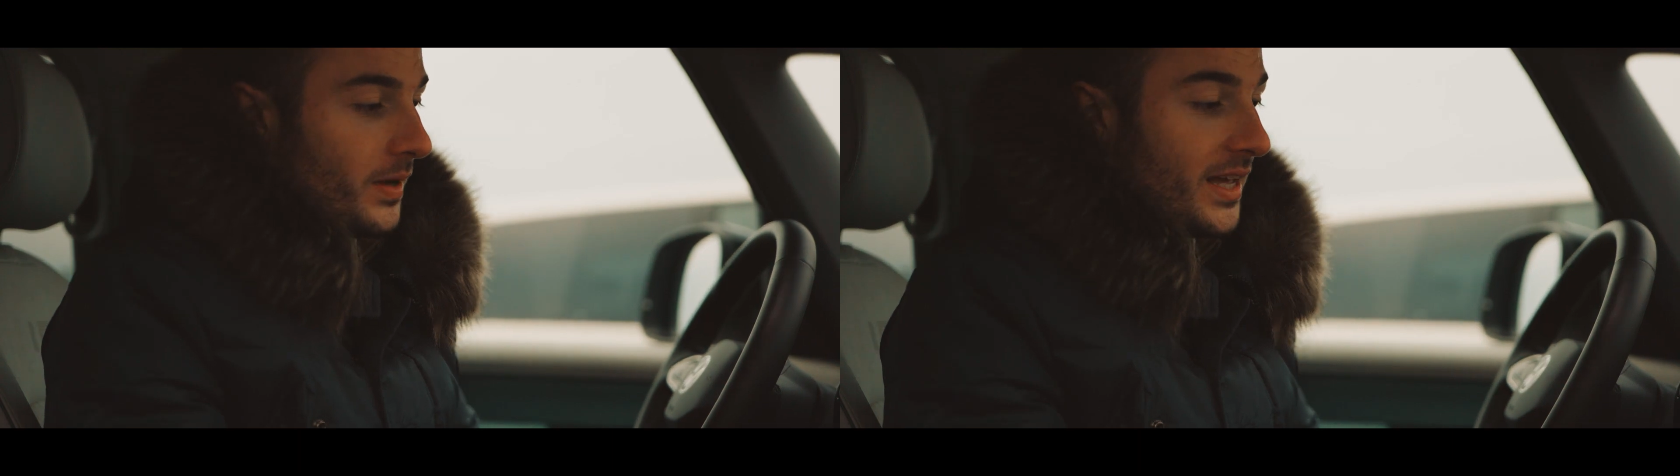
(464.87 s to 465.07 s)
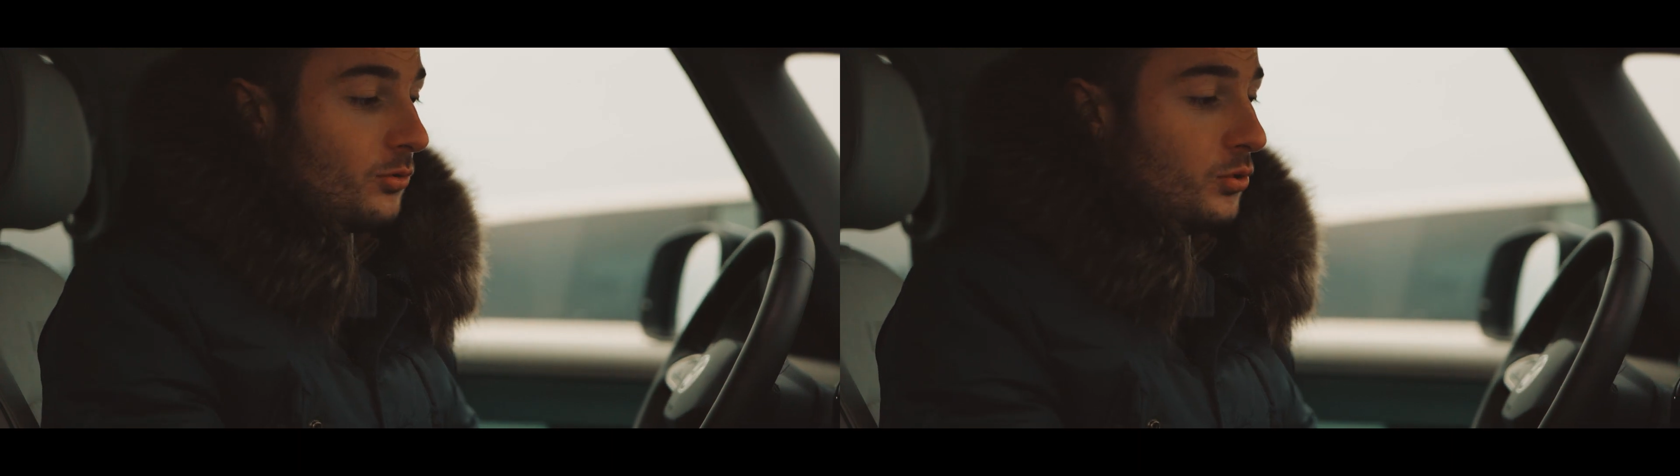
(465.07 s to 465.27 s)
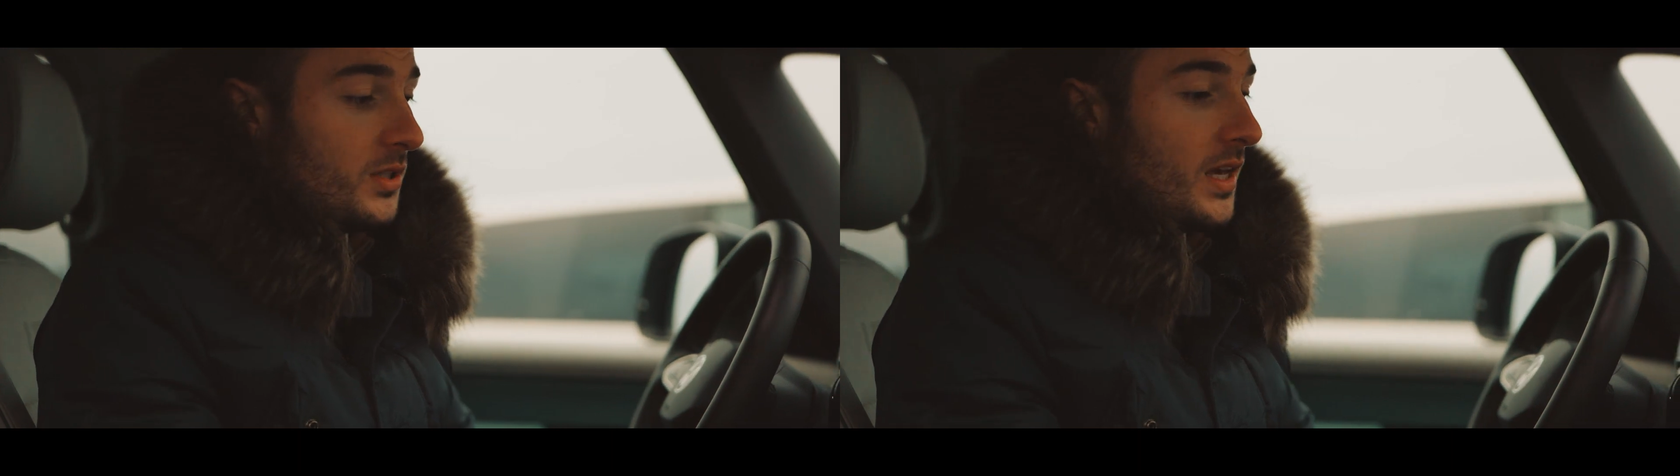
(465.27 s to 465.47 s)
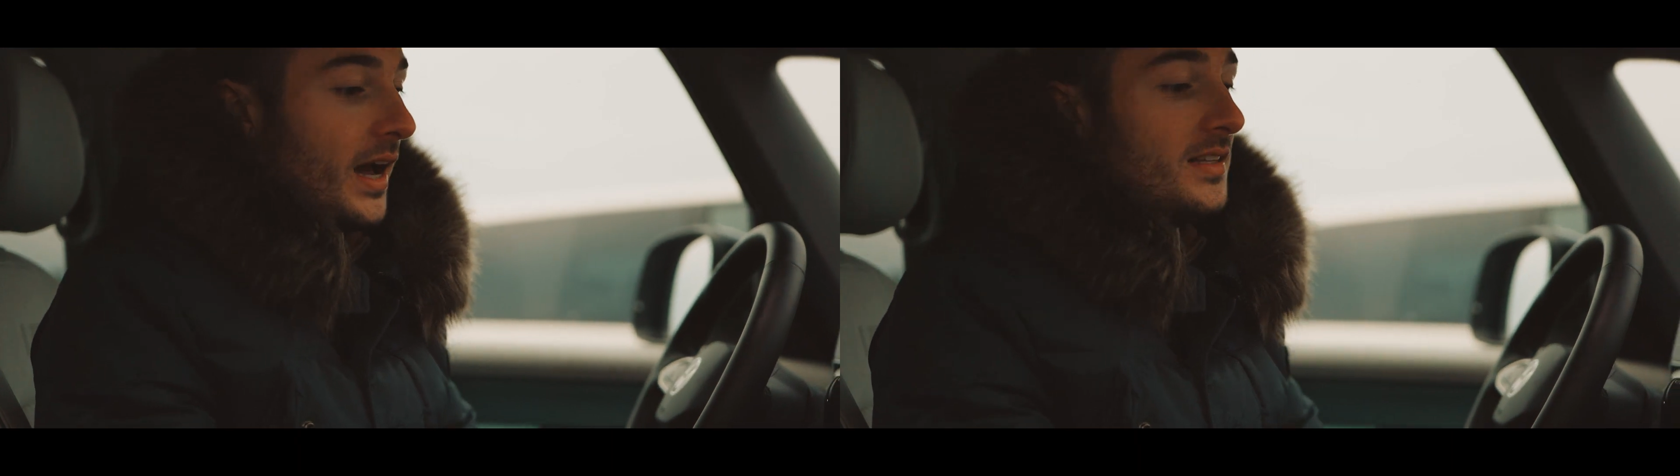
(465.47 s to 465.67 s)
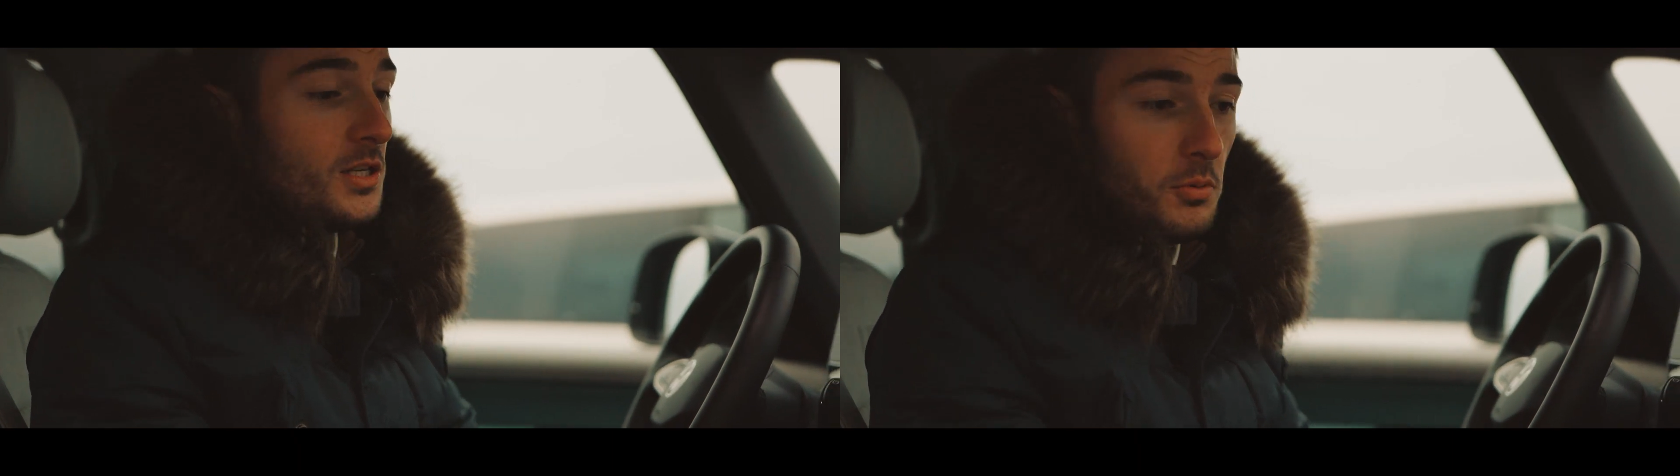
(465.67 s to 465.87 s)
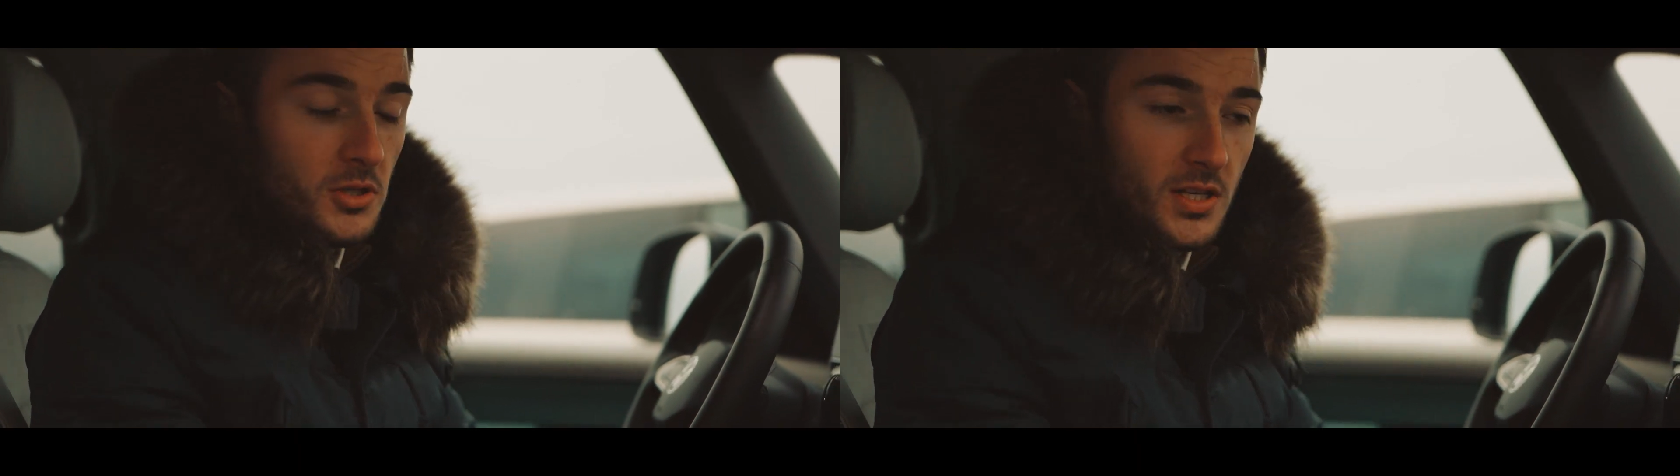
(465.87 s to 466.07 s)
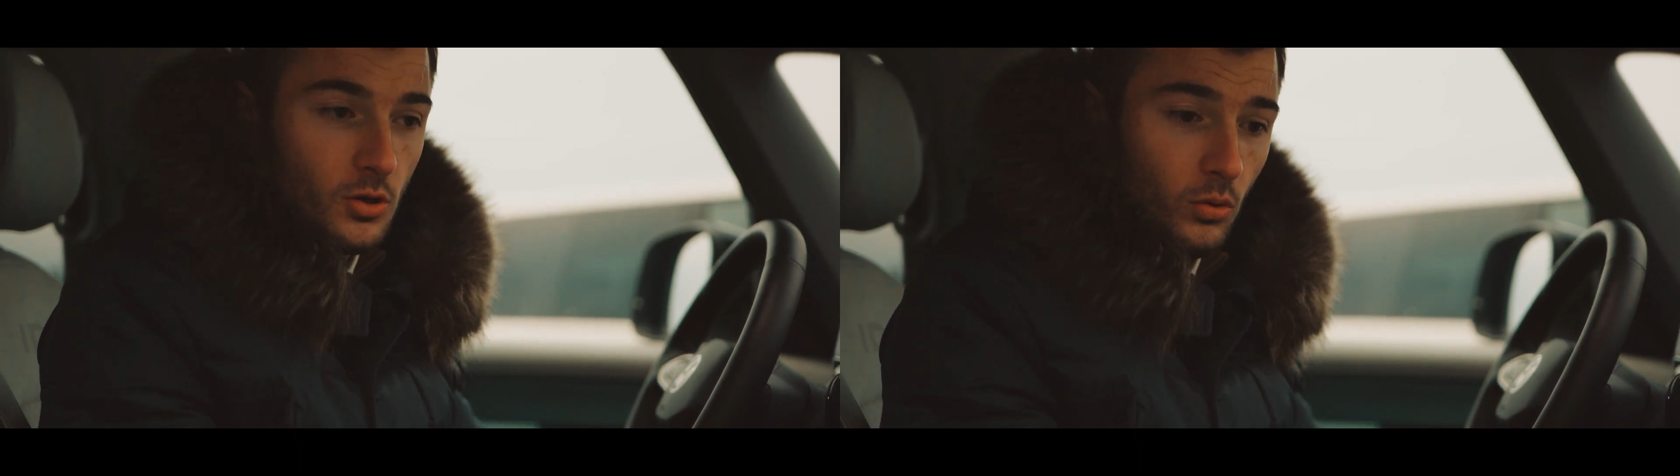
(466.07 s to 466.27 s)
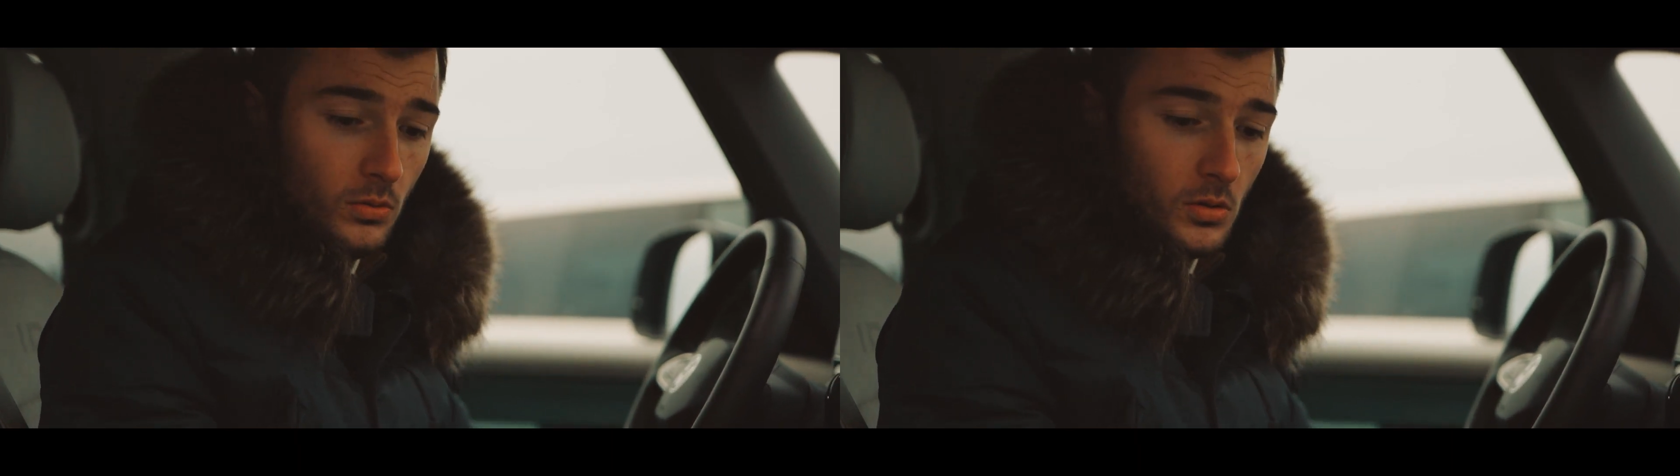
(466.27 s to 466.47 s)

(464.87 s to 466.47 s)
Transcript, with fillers: il y a tout qui est à disposition